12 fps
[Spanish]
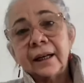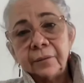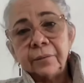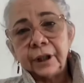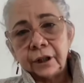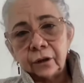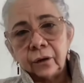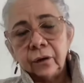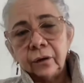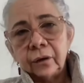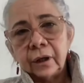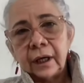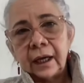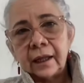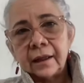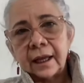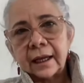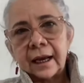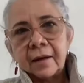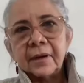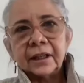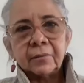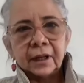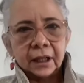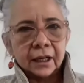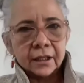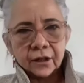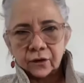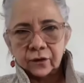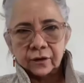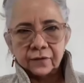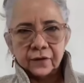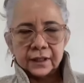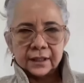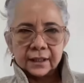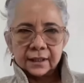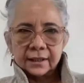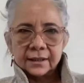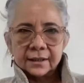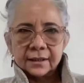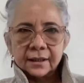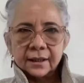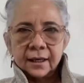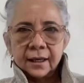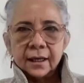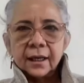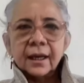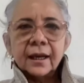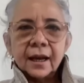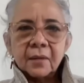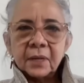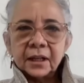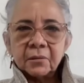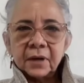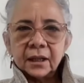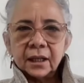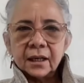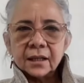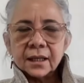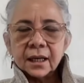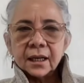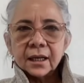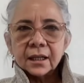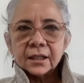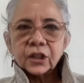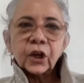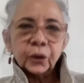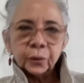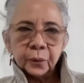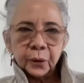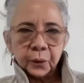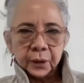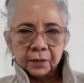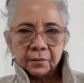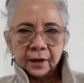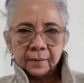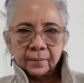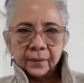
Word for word: quitar el mito eh, de que las matemáticas son difíciles y que las matemáticas son un problema.